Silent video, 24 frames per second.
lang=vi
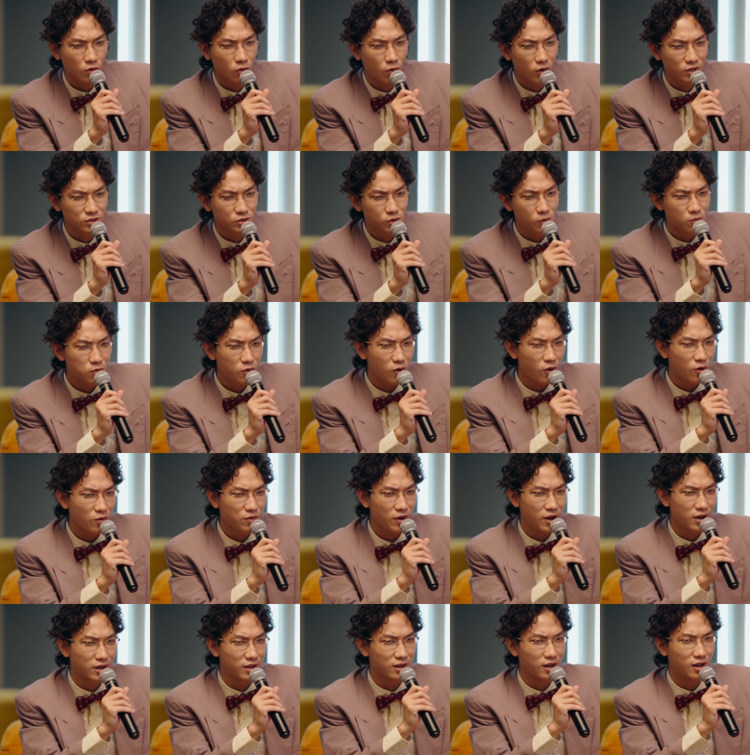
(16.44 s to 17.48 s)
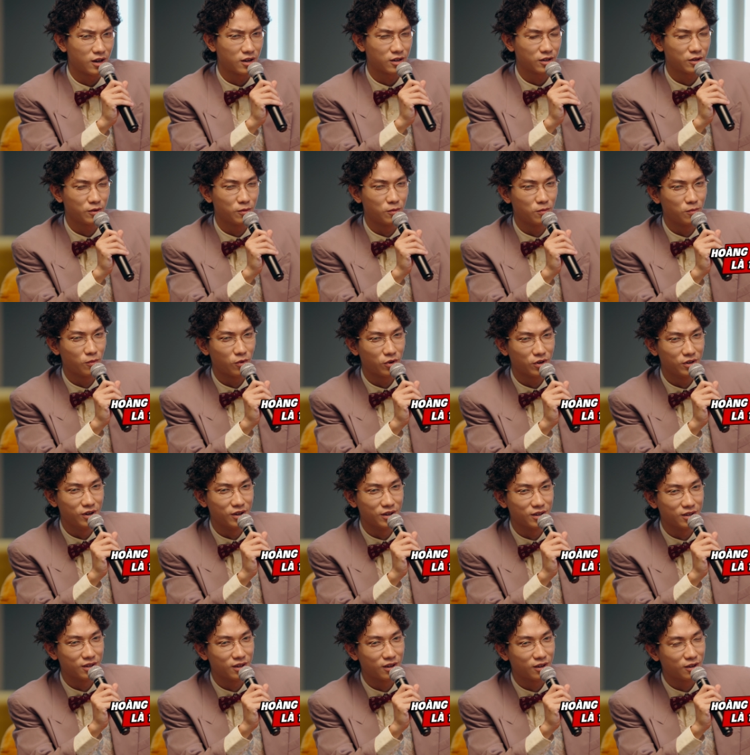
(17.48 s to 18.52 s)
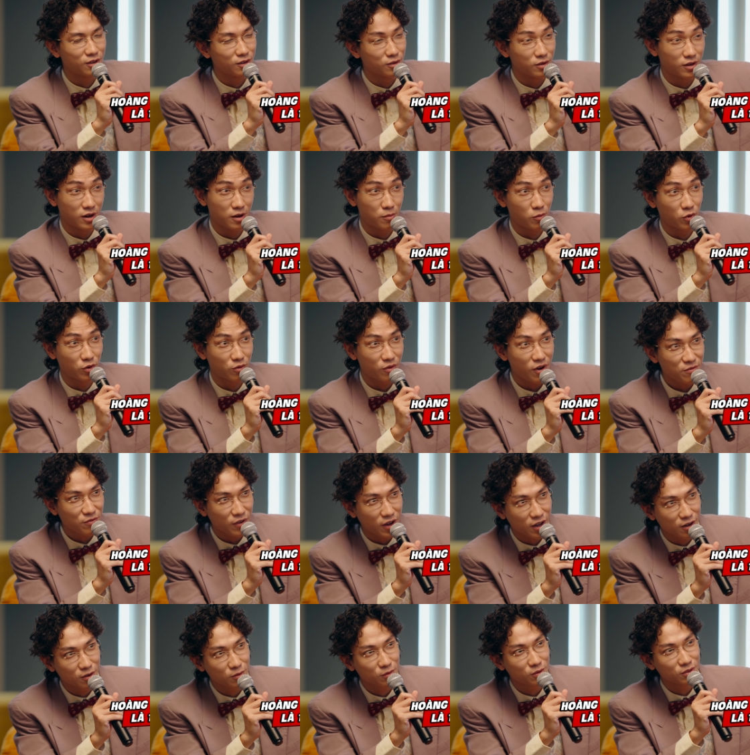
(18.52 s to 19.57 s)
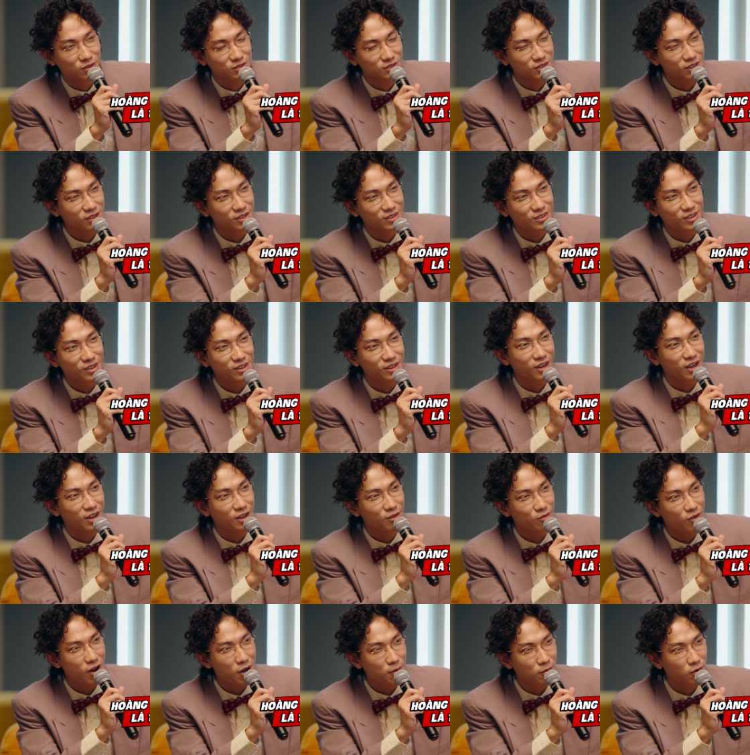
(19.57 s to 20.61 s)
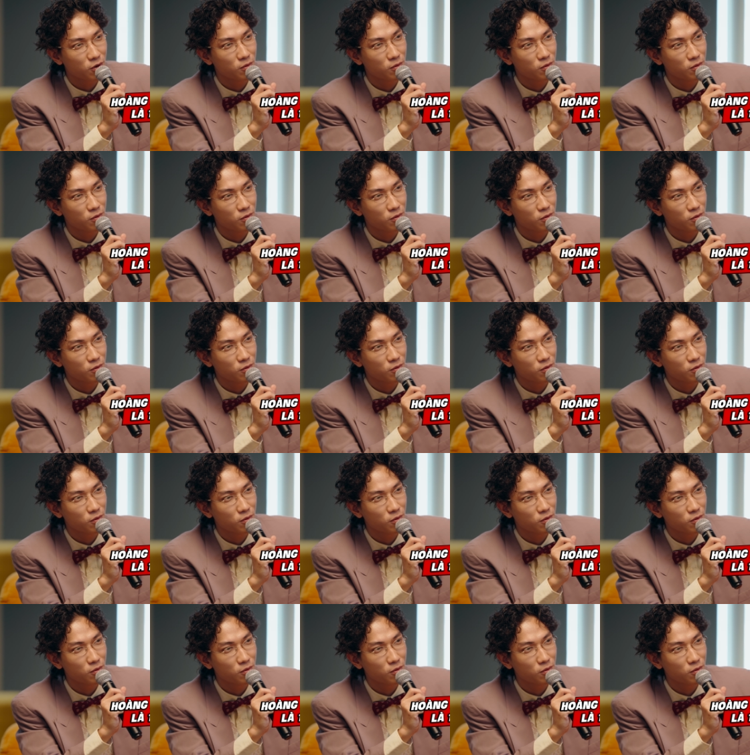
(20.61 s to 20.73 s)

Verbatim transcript: Hoàng Dũng có phải là kiểu một người là một rap fan rất là thích nghe rap